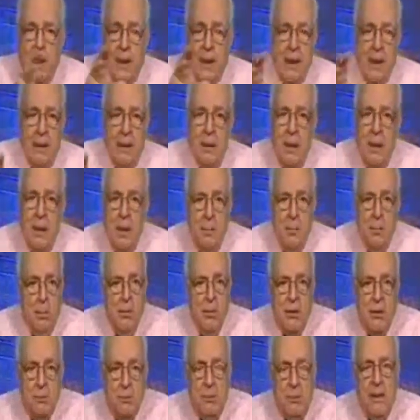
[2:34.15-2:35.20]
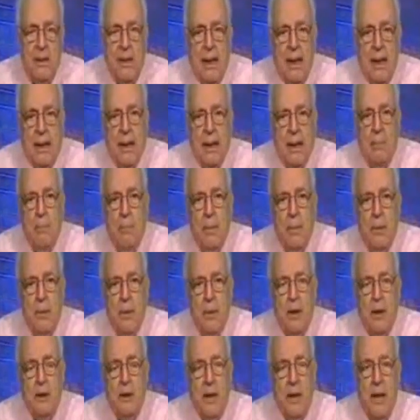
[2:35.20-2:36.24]
l'unica possibilità che
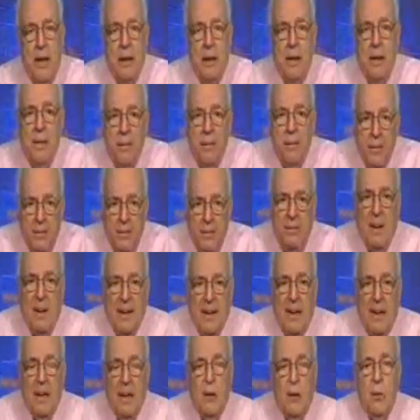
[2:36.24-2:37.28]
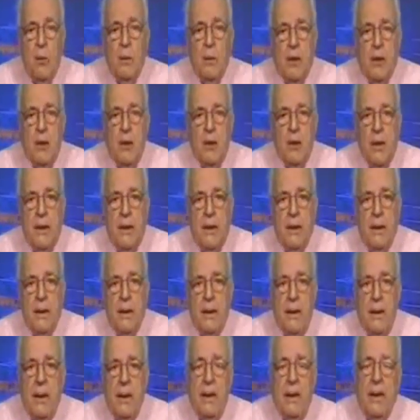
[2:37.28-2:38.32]
per ora c'è di fare alcune
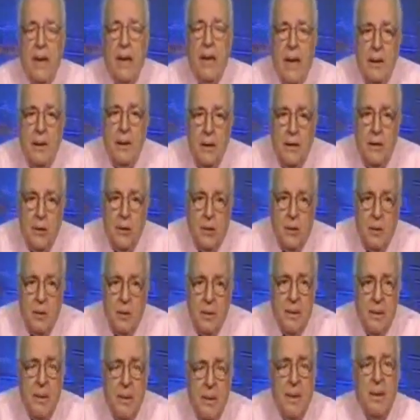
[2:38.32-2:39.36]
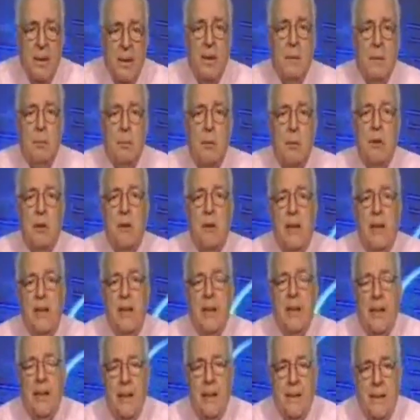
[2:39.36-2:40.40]
scelte. Intanto si può
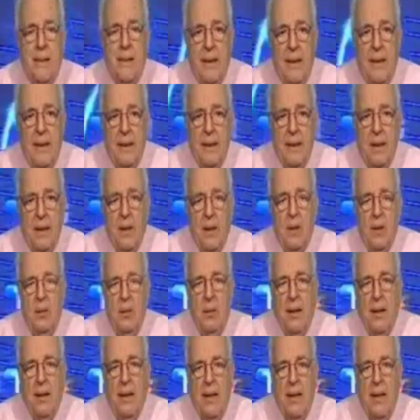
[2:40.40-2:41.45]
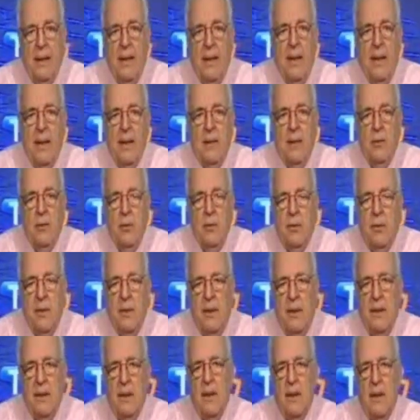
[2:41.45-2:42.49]
scegliere il sindaco. Guardate, anche sul
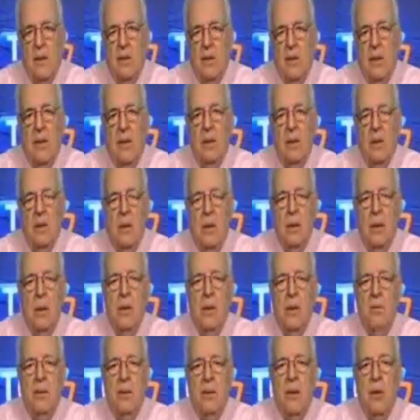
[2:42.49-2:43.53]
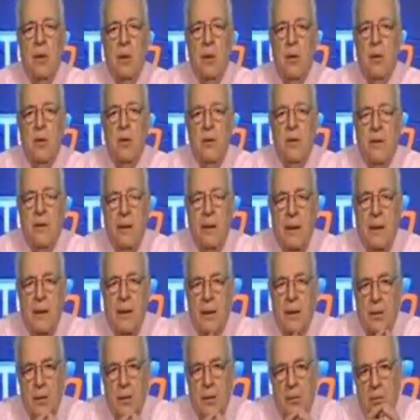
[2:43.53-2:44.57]
sindaco io vi do un
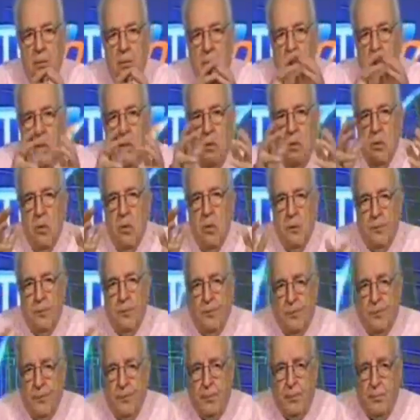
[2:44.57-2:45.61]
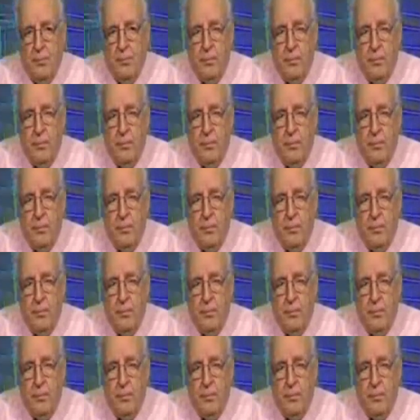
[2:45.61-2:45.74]
consiglio molto